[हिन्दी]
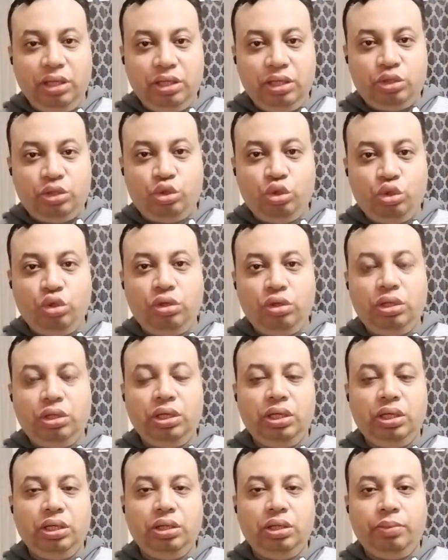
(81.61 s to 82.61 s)
जो
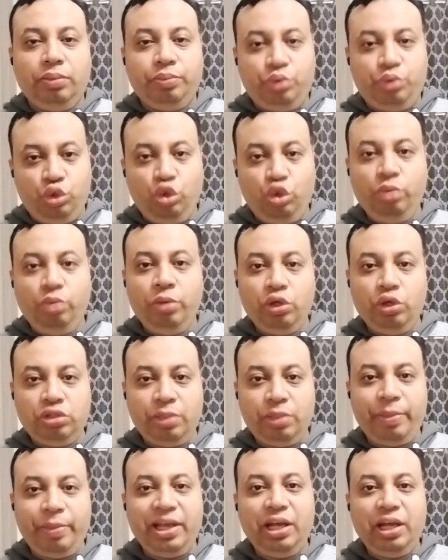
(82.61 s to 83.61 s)
शुरू में उसने
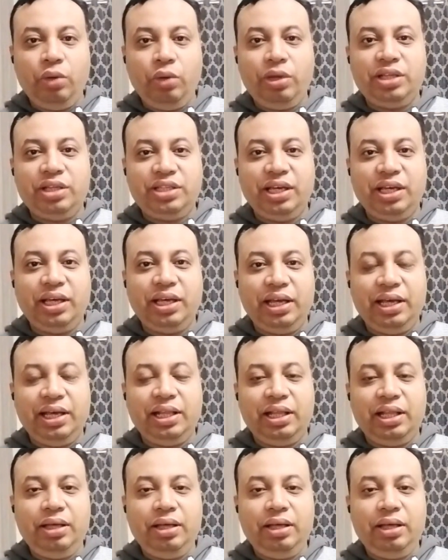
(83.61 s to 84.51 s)
पहला ओवर अच्छा कराया था